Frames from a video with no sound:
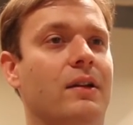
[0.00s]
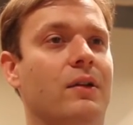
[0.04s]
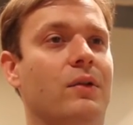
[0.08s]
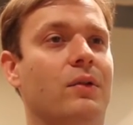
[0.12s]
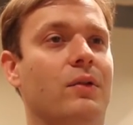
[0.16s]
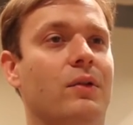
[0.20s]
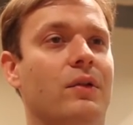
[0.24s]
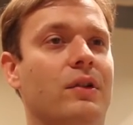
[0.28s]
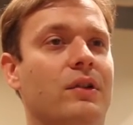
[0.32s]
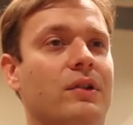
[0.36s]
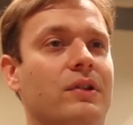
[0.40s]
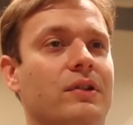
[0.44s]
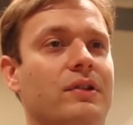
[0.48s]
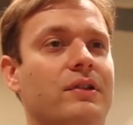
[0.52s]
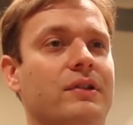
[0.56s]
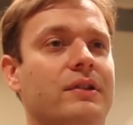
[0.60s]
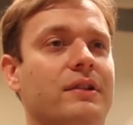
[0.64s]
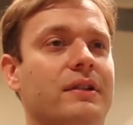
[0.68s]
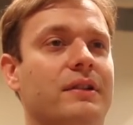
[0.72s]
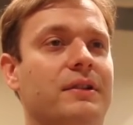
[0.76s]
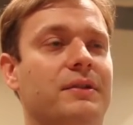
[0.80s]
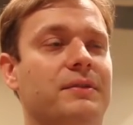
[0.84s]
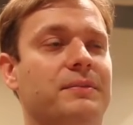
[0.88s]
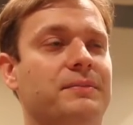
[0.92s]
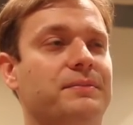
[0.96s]
Und
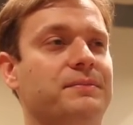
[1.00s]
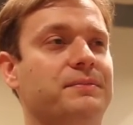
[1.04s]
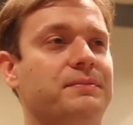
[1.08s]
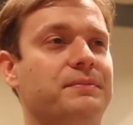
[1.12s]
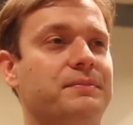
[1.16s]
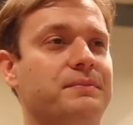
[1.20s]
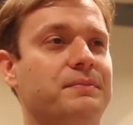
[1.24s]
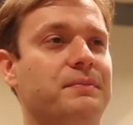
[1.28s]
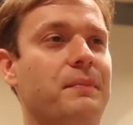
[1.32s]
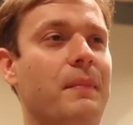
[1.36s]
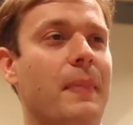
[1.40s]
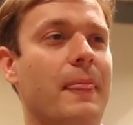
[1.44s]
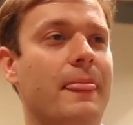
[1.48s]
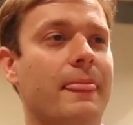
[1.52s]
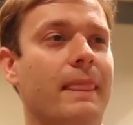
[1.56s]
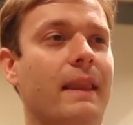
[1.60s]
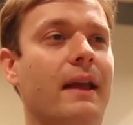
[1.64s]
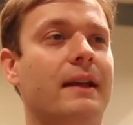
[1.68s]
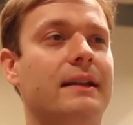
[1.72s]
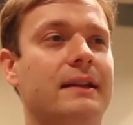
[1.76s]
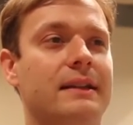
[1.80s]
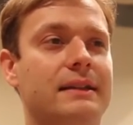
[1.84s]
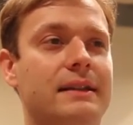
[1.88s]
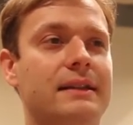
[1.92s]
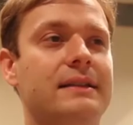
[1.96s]
ähm,
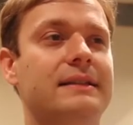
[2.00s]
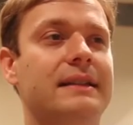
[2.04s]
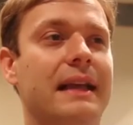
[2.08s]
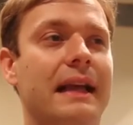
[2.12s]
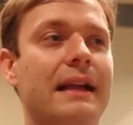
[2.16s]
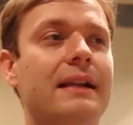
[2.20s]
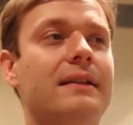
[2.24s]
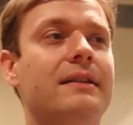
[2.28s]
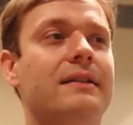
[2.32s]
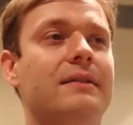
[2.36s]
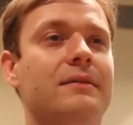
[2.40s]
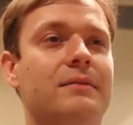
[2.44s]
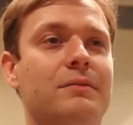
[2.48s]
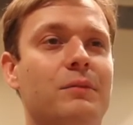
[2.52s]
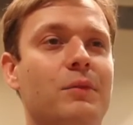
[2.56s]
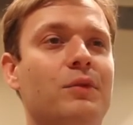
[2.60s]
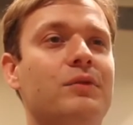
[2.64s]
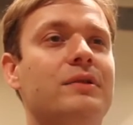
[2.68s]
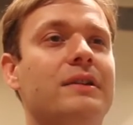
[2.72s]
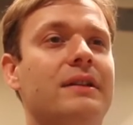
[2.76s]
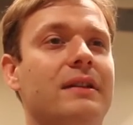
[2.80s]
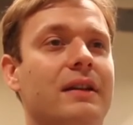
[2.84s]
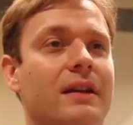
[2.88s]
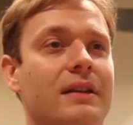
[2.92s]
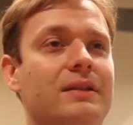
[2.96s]
das ist selten,
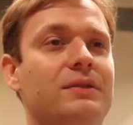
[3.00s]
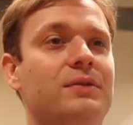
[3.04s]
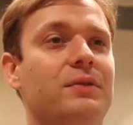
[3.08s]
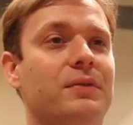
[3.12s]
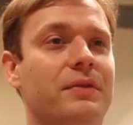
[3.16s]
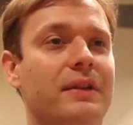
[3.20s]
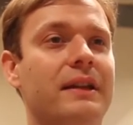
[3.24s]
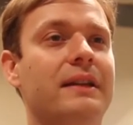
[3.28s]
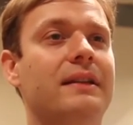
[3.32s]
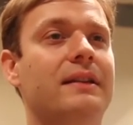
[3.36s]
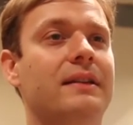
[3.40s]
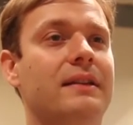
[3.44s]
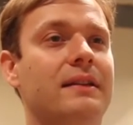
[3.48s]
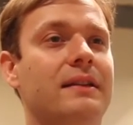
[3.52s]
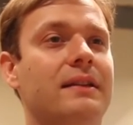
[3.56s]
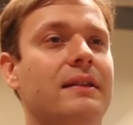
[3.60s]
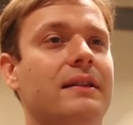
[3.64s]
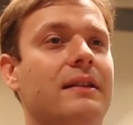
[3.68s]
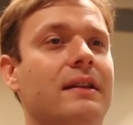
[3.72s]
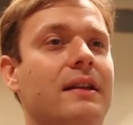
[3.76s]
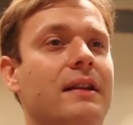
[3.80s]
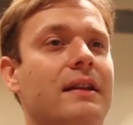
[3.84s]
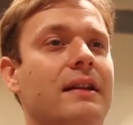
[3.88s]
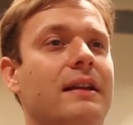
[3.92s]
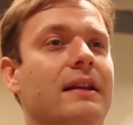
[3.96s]
Musiker zu finden,
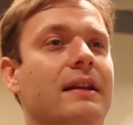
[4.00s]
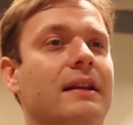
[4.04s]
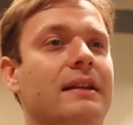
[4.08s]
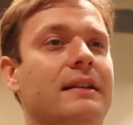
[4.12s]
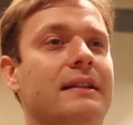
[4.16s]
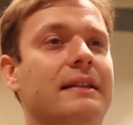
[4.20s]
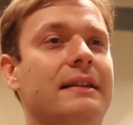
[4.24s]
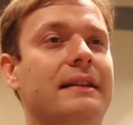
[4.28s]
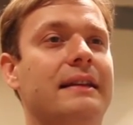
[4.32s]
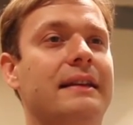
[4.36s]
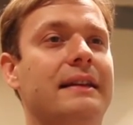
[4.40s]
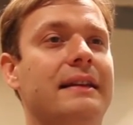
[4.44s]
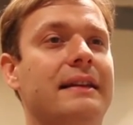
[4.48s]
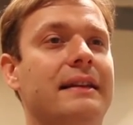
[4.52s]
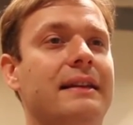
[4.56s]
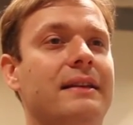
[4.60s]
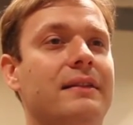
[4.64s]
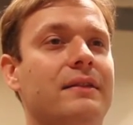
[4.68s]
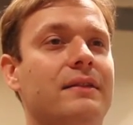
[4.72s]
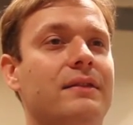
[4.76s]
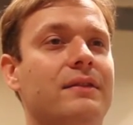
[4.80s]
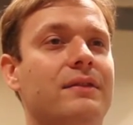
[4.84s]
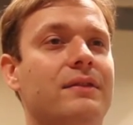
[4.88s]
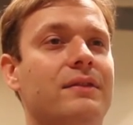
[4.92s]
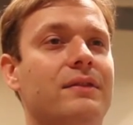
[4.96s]

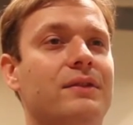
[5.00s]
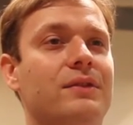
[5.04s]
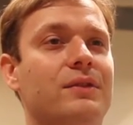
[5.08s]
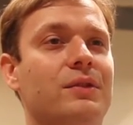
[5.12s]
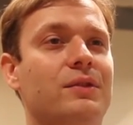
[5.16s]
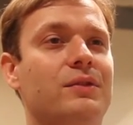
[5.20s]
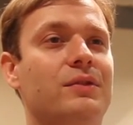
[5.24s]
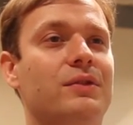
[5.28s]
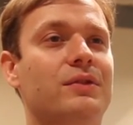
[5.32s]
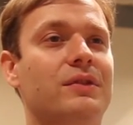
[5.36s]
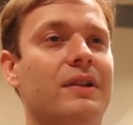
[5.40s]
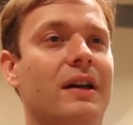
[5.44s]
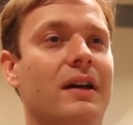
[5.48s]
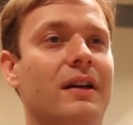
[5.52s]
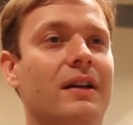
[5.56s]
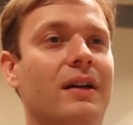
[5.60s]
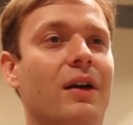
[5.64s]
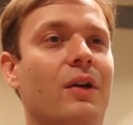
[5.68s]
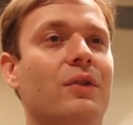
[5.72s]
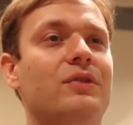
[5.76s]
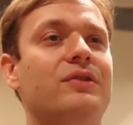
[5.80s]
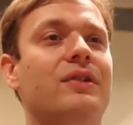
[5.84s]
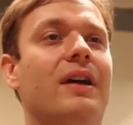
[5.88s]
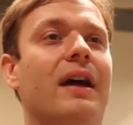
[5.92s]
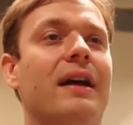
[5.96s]
die sozusagen
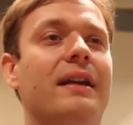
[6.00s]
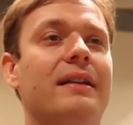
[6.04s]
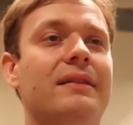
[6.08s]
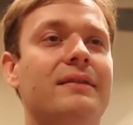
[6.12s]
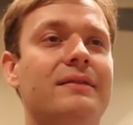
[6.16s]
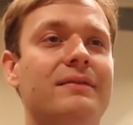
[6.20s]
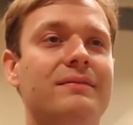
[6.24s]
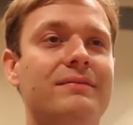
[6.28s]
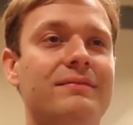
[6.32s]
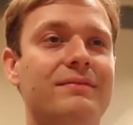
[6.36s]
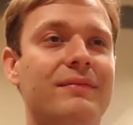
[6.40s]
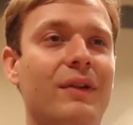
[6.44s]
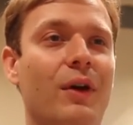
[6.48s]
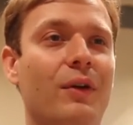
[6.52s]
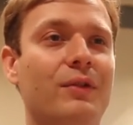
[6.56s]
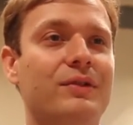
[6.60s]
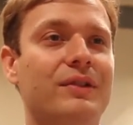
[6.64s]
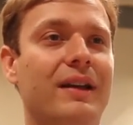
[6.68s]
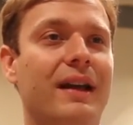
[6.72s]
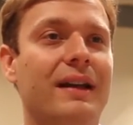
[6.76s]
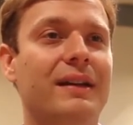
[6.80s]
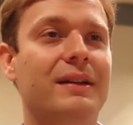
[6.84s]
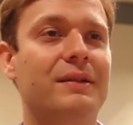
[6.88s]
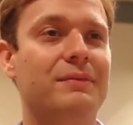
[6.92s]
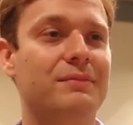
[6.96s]
aus einem,
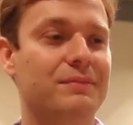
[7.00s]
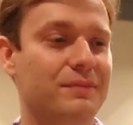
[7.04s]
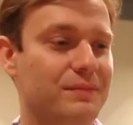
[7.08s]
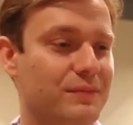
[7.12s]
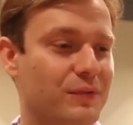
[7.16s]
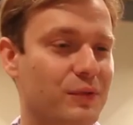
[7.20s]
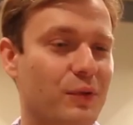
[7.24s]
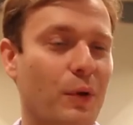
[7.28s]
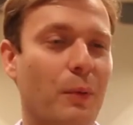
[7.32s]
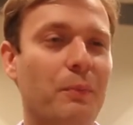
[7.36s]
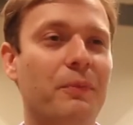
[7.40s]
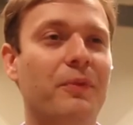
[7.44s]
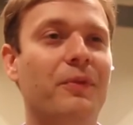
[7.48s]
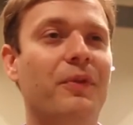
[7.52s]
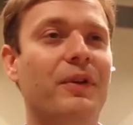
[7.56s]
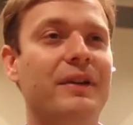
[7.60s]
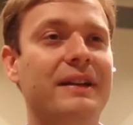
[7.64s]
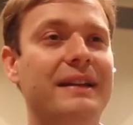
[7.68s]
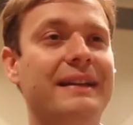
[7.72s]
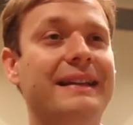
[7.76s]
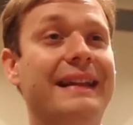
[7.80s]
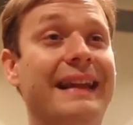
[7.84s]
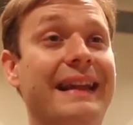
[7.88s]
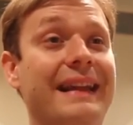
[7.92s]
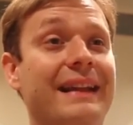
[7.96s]
aus einem Topf von
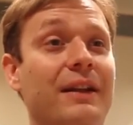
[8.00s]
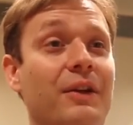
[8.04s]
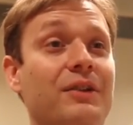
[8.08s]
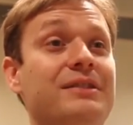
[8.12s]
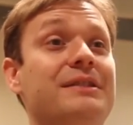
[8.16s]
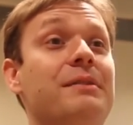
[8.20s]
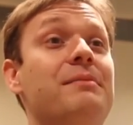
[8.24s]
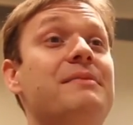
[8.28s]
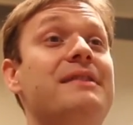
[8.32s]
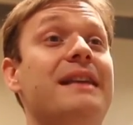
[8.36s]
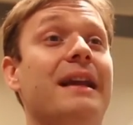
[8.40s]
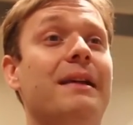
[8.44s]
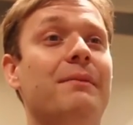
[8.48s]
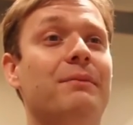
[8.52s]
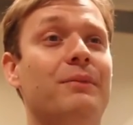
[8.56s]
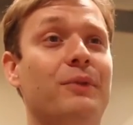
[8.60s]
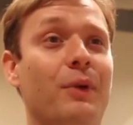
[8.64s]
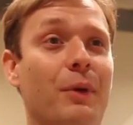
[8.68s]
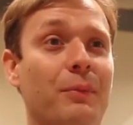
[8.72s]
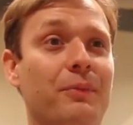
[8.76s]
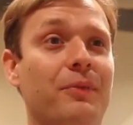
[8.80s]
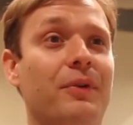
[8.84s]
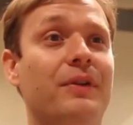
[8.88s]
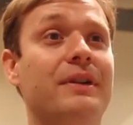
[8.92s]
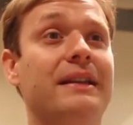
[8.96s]
Ideen, aus demselben
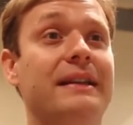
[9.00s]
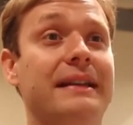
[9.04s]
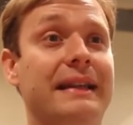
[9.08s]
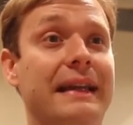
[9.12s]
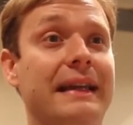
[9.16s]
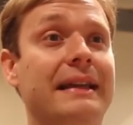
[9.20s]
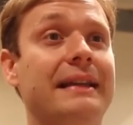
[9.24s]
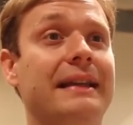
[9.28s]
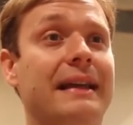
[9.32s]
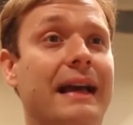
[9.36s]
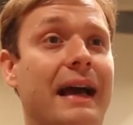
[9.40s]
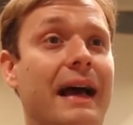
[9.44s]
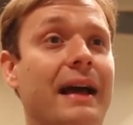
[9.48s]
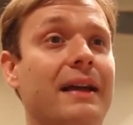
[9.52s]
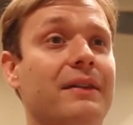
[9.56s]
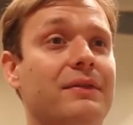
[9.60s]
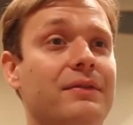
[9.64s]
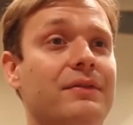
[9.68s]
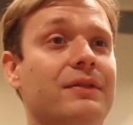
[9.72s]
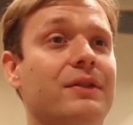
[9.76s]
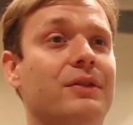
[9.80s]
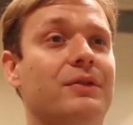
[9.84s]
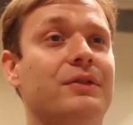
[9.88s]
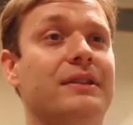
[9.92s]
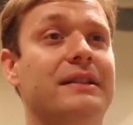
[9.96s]
Topf von Ideen
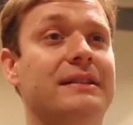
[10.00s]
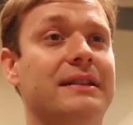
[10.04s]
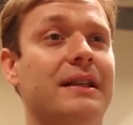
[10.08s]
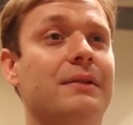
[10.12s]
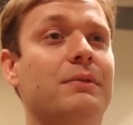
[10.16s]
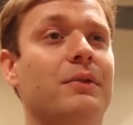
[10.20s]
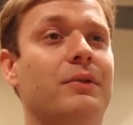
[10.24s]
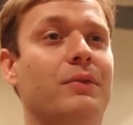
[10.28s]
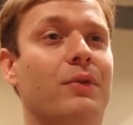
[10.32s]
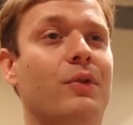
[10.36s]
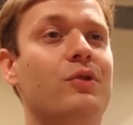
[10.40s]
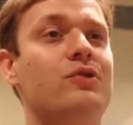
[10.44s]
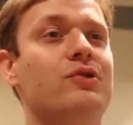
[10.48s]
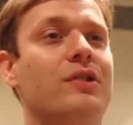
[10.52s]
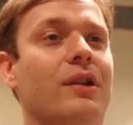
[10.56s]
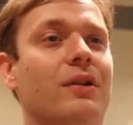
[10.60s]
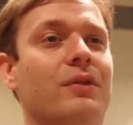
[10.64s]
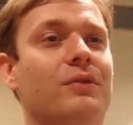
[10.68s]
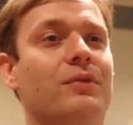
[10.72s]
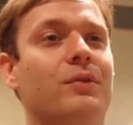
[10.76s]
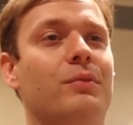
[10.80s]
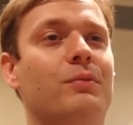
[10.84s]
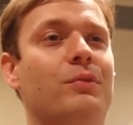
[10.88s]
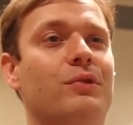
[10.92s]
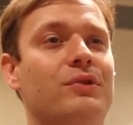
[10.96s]
greifen und dieselbe
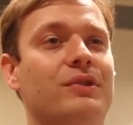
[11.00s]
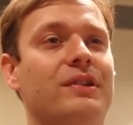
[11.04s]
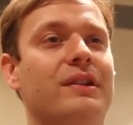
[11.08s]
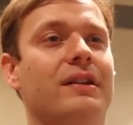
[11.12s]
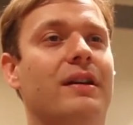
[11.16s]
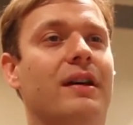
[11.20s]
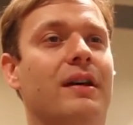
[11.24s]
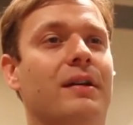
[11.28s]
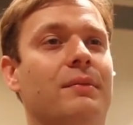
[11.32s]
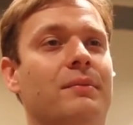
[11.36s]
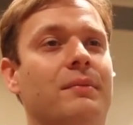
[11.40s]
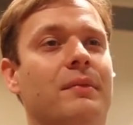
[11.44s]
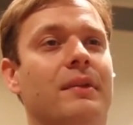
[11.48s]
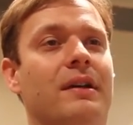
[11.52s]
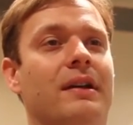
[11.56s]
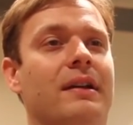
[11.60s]
Vorstellung von Musik haben.